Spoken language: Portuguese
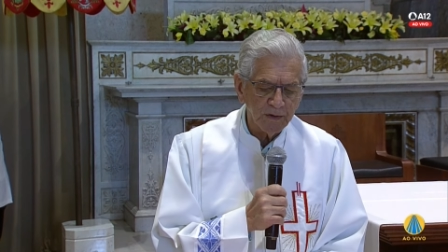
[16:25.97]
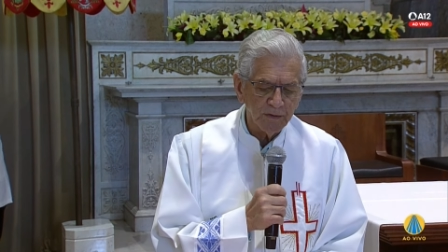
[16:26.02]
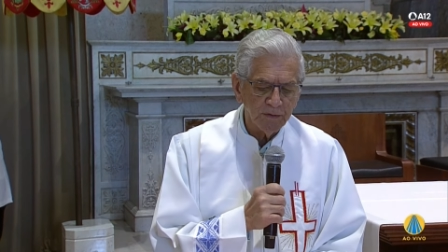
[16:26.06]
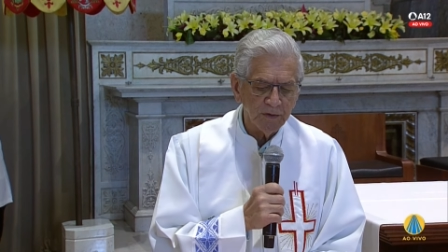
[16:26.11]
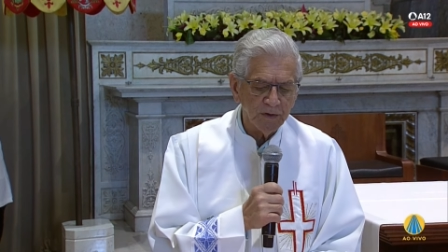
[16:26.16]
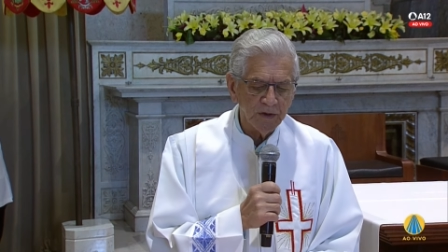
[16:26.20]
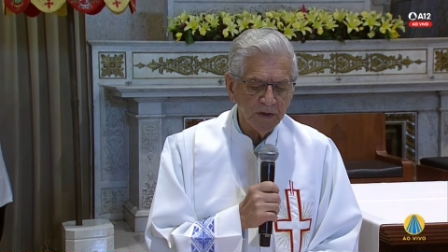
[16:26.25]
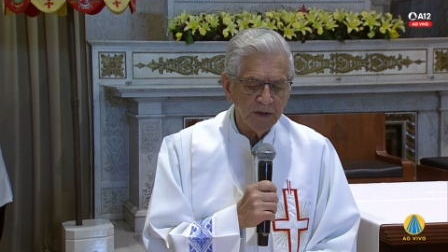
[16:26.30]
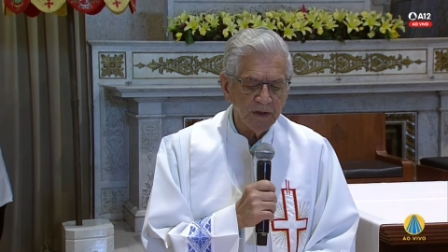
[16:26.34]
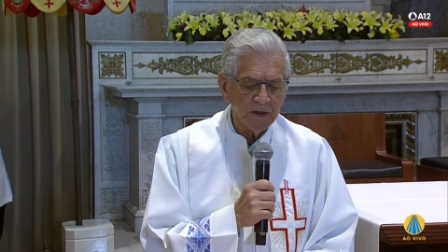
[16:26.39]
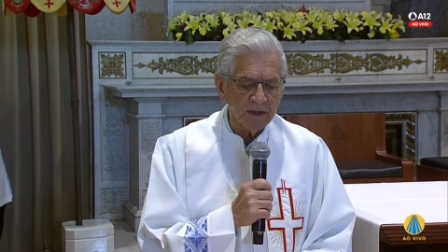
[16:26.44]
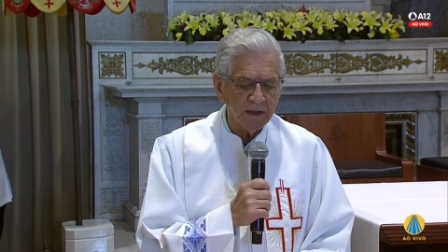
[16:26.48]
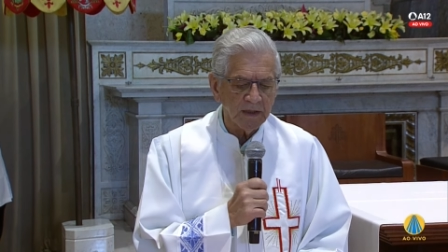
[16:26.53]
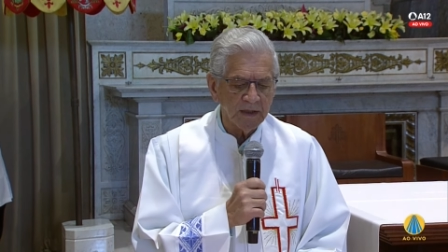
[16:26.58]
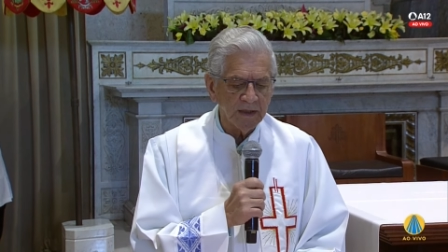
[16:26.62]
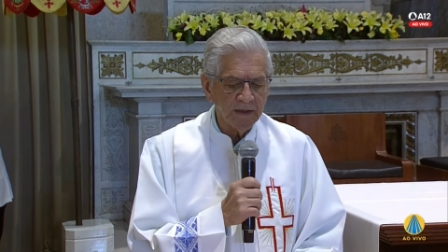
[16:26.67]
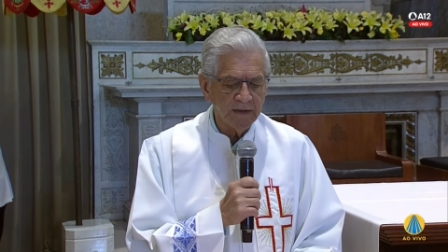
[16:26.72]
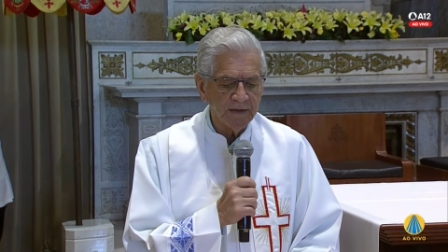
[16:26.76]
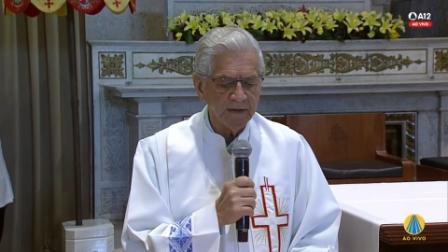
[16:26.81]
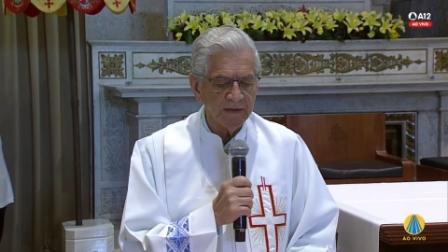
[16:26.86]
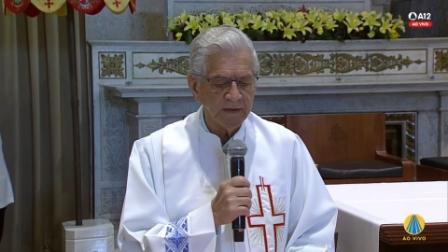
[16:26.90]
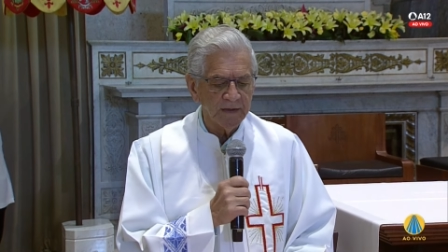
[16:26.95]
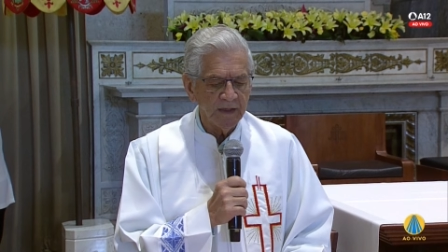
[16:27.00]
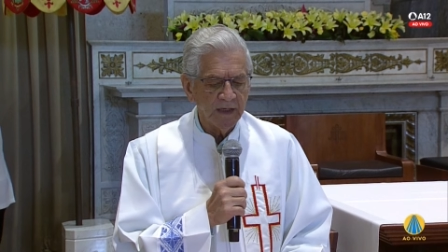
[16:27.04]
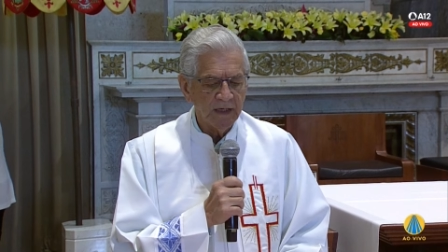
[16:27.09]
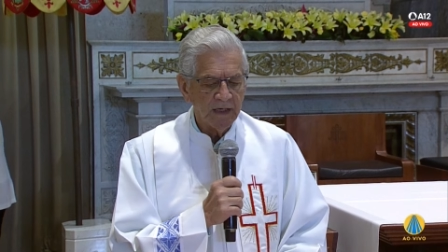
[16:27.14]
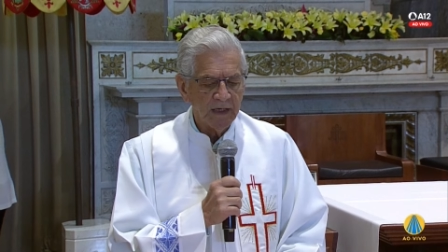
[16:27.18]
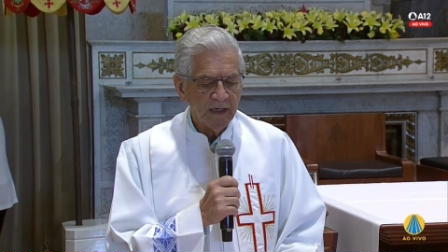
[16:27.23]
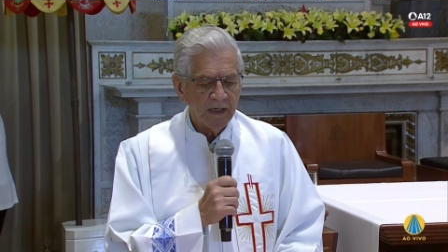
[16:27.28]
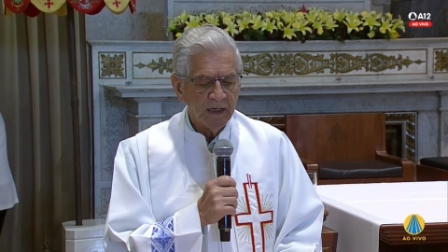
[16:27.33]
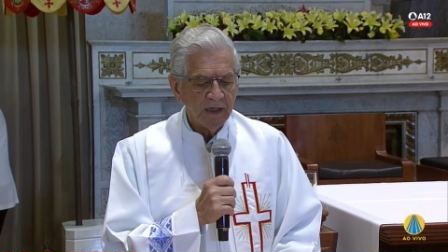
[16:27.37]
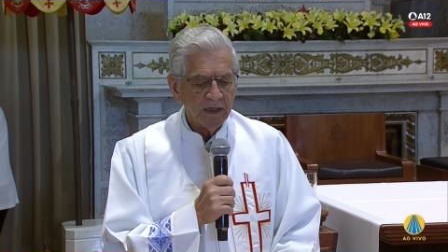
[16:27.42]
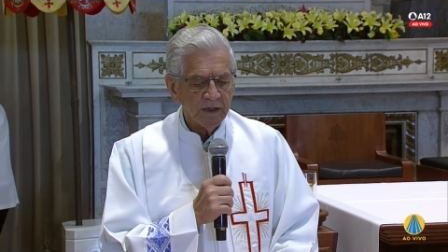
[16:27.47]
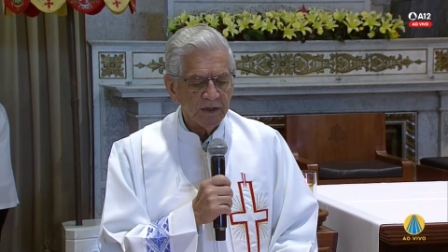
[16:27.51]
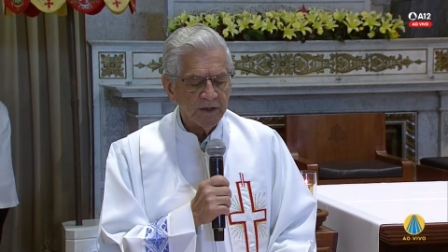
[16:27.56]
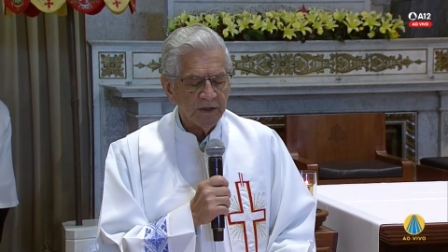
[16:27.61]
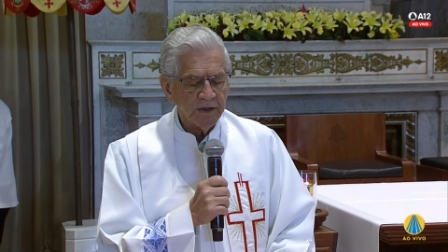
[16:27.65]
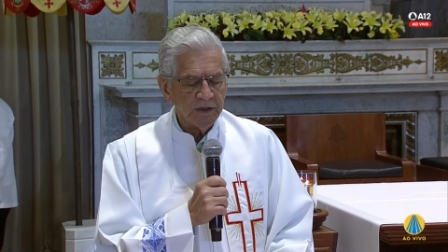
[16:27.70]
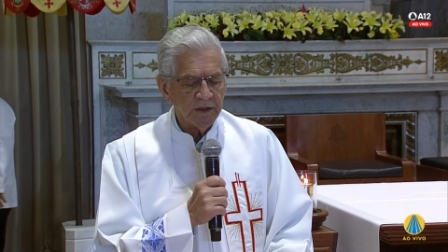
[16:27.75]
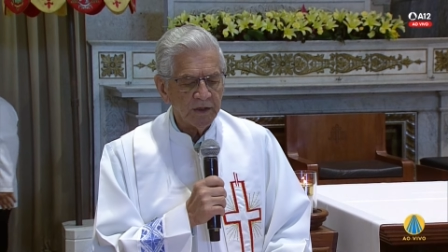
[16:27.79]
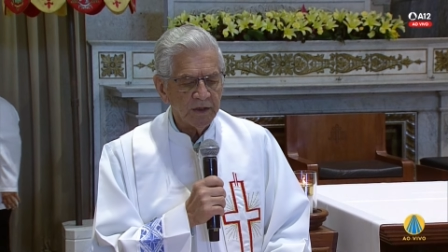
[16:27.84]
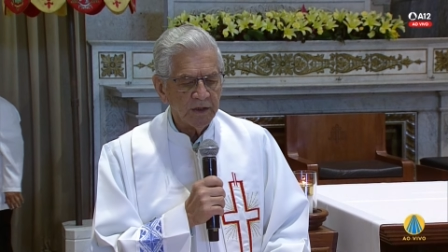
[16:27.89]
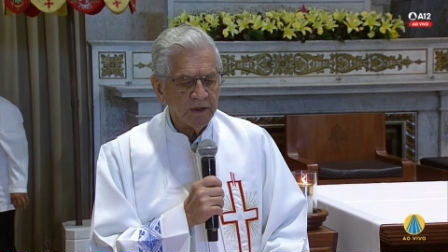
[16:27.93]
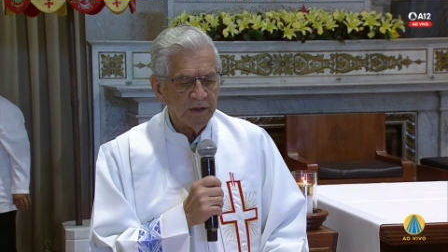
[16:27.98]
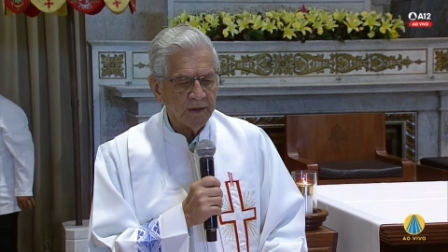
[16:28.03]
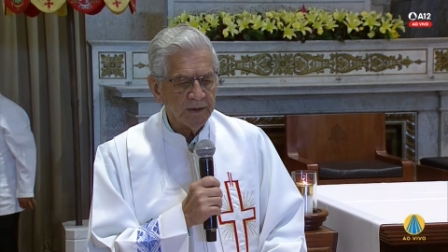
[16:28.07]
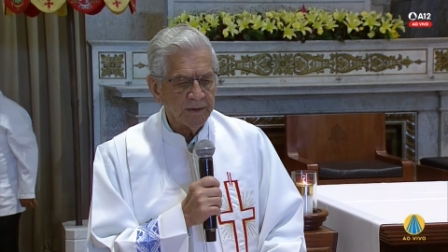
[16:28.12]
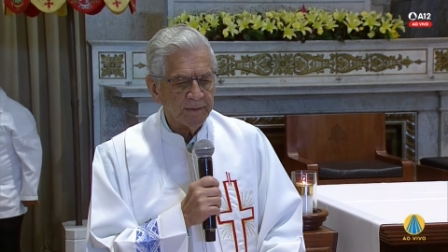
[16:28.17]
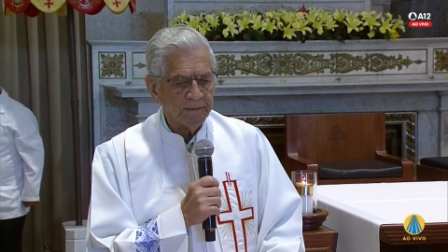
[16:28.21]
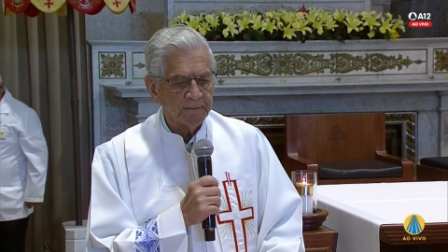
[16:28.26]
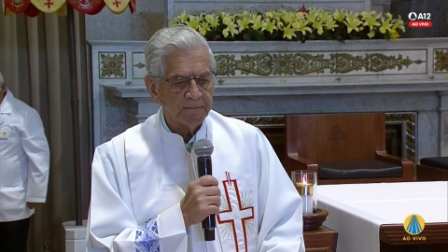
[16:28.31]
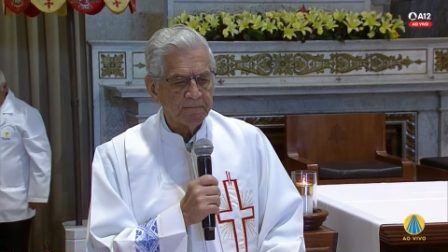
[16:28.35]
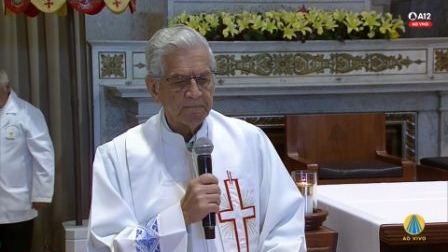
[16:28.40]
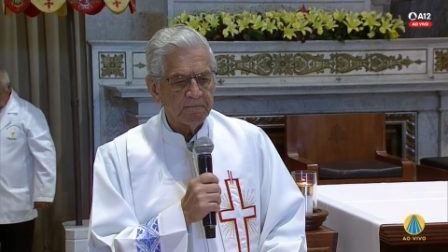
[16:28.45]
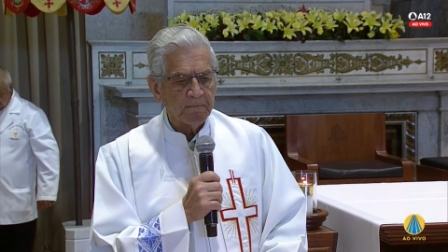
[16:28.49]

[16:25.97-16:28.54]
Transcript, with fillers: É o dia 13 de